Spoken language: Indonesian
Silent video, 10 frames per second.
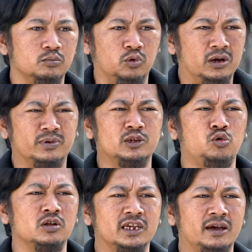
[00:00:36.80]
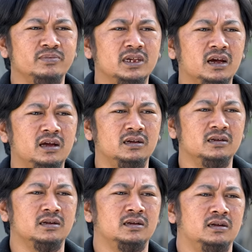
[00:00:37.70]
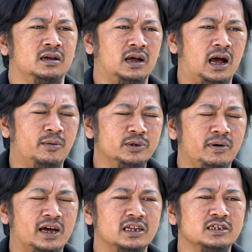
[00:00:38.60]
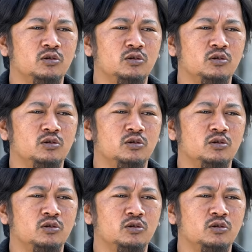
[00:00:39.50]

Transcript: Bukan begitu konsepnya. Habis makan nasi